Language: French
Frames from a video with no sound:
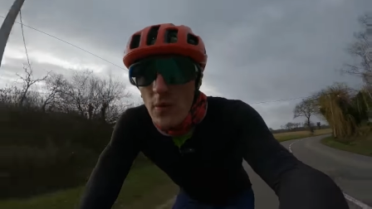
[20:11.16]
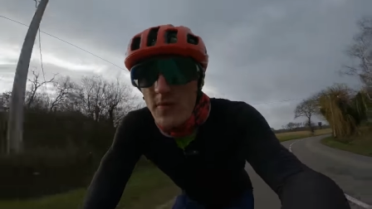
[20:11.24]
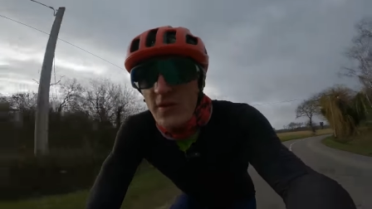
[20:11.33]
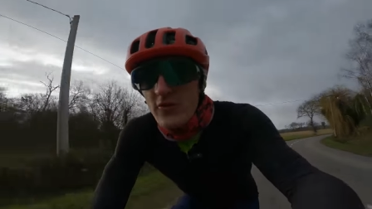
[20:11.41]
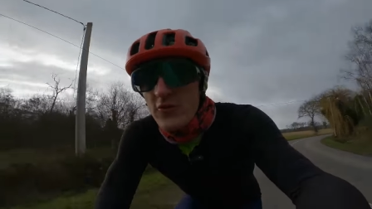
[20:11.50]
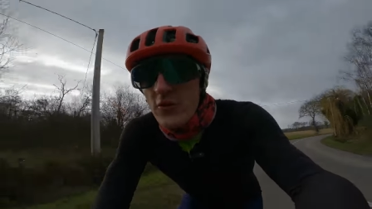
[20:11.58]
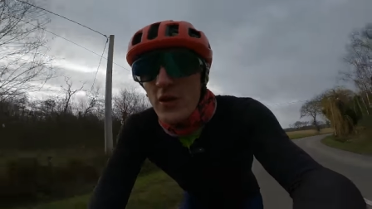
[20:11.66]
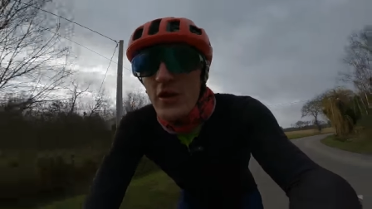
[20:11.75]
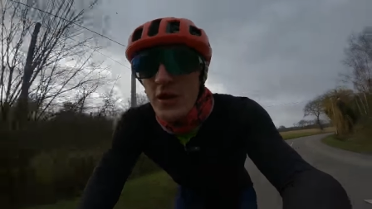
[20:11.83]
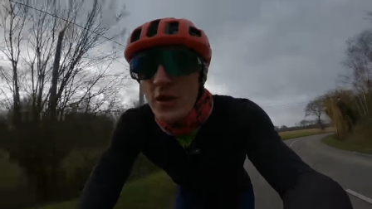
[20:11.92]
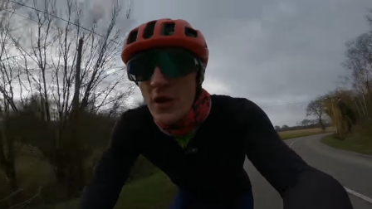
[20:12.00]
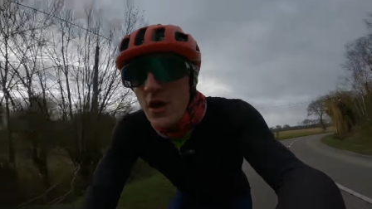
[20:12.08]
hein, bien sûr,
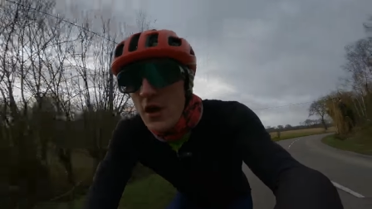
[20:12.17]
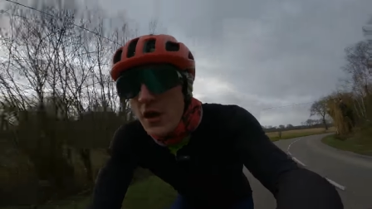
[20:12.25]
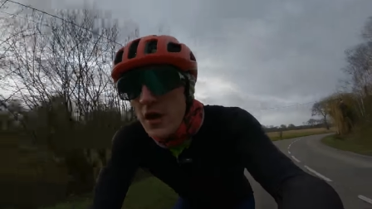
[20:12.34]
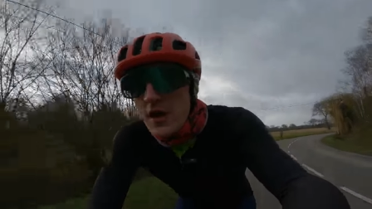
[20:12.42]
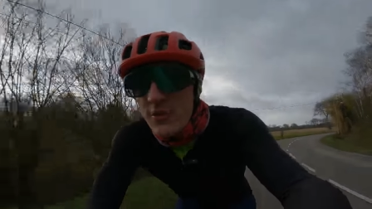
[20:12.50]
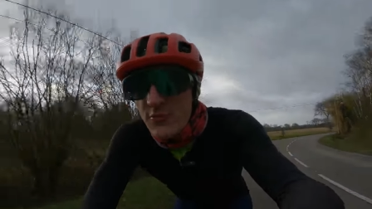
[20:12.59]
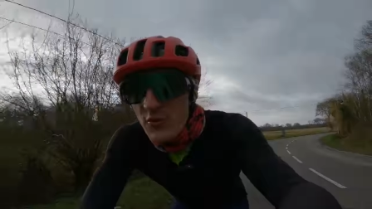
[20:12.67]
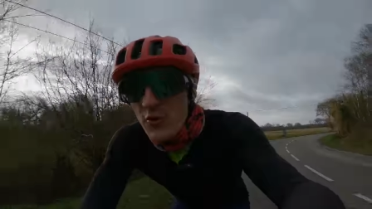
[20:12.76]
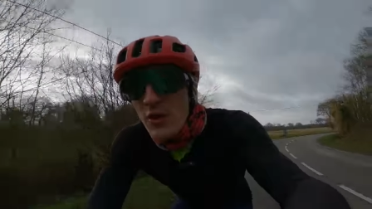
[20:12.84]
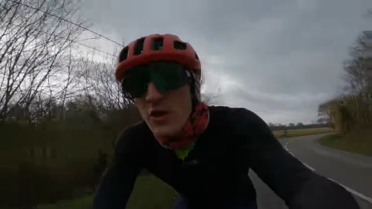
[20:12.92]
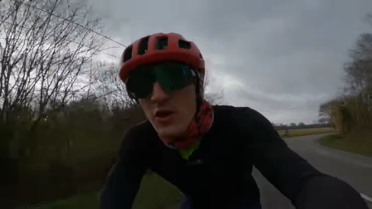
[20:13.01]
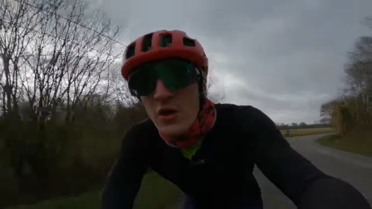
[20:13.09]
et les pneus
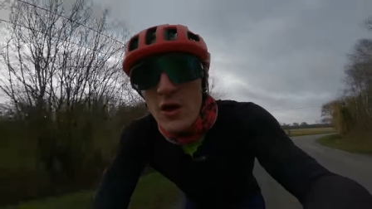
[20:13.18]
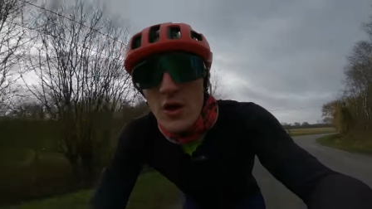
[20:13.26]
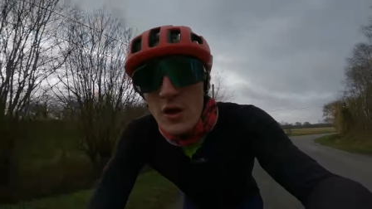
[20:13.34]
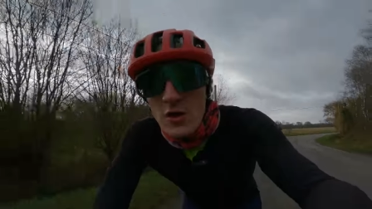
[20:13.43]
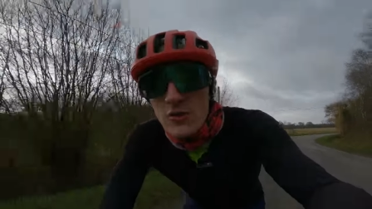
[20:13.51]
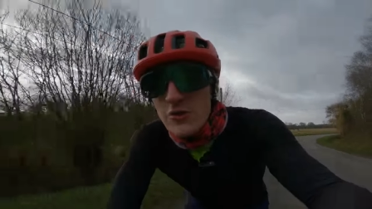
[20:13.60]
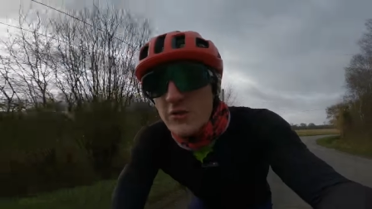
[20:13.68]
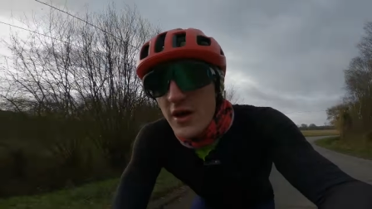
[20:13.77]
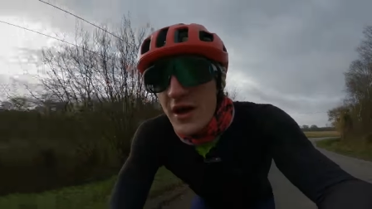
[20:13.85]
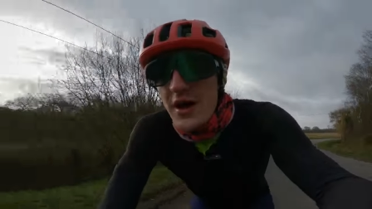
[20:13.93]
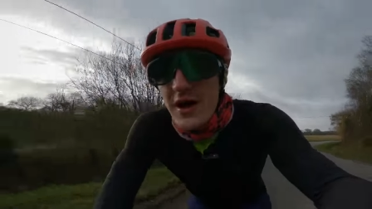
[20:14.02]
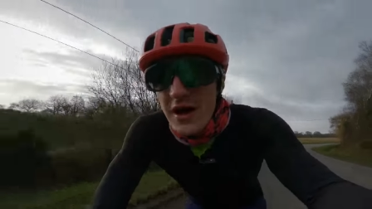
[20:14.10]

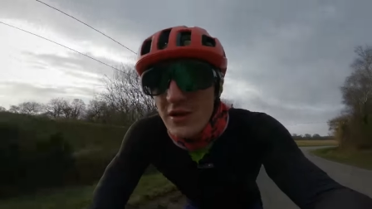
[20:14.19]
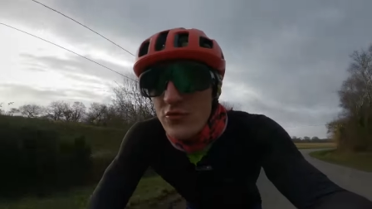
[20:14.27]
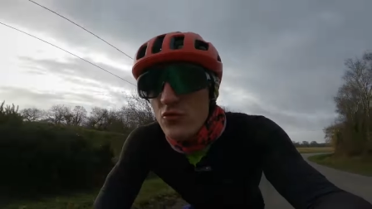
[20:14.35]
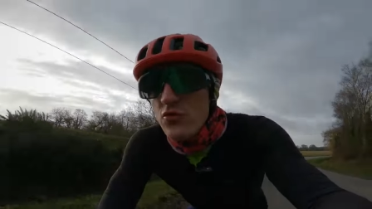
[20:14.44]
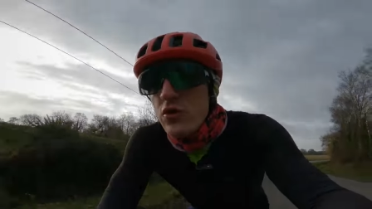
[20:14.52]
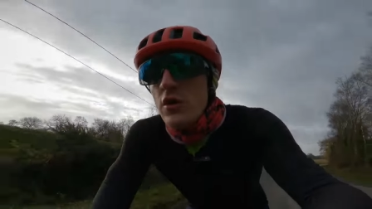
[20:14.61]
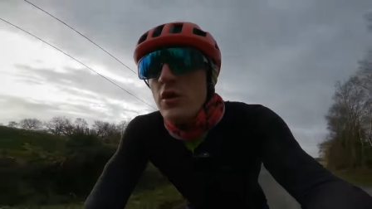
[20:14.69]
ultra doux,